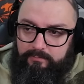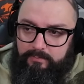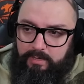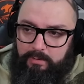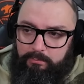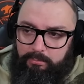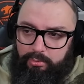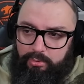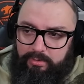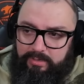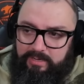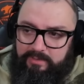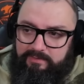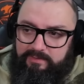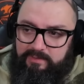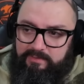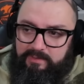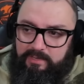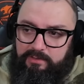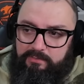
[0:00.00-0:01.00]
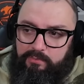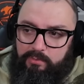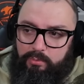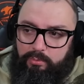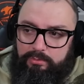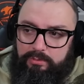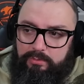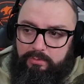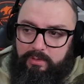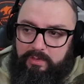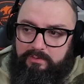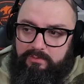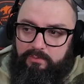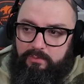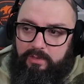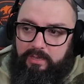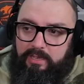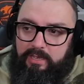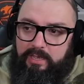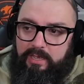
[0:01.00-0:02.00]
burocracias que dificultam
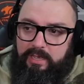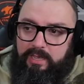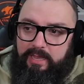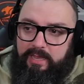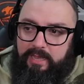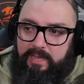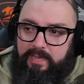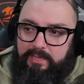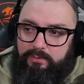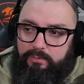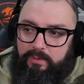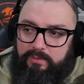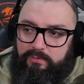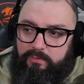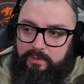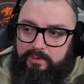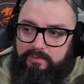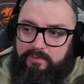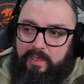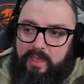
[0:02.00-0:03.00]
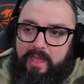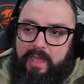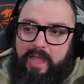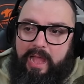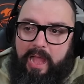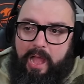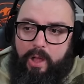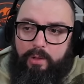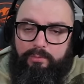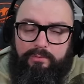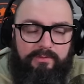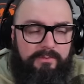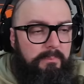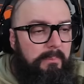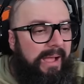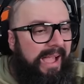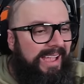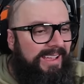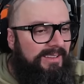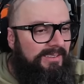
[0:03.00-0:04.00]
a doações aos
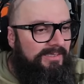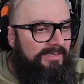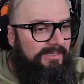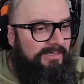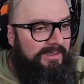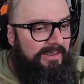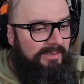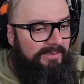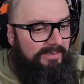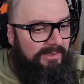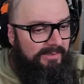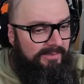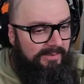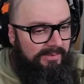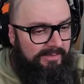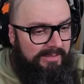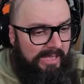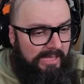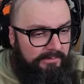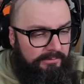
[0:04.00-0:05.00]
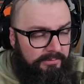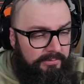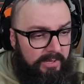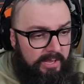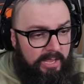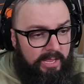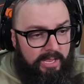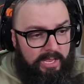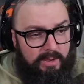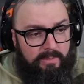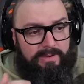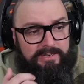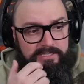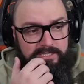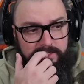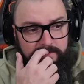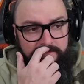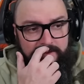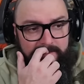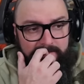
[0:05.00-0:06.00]
mais necessitados. Eu acho que
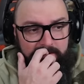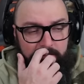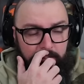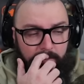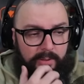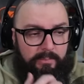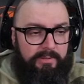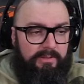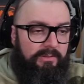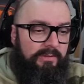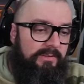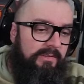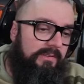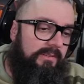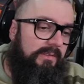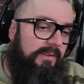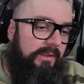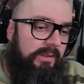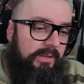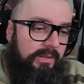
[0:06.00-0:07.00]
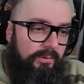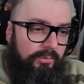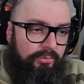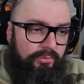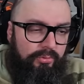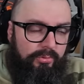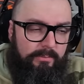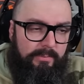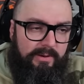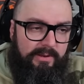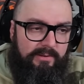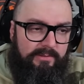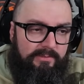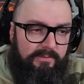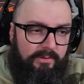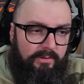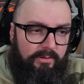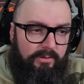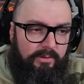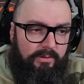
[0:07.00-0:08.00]
deveria ser proibido esses
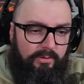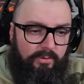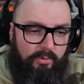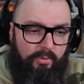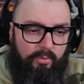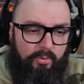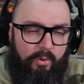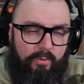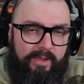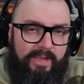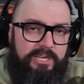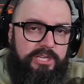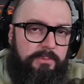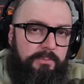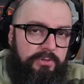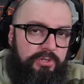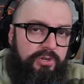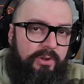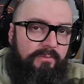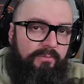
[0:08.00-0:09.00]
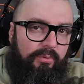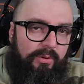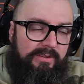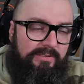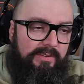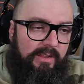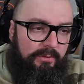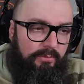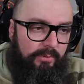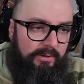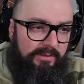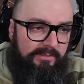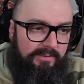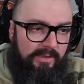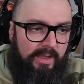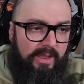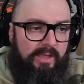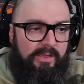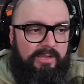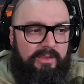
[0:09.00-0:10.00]
youtubers ou, ou, qualquer tipo de influenciadores
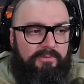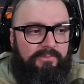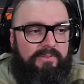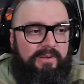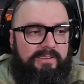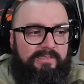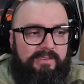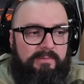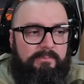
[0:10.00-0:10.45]
que fazem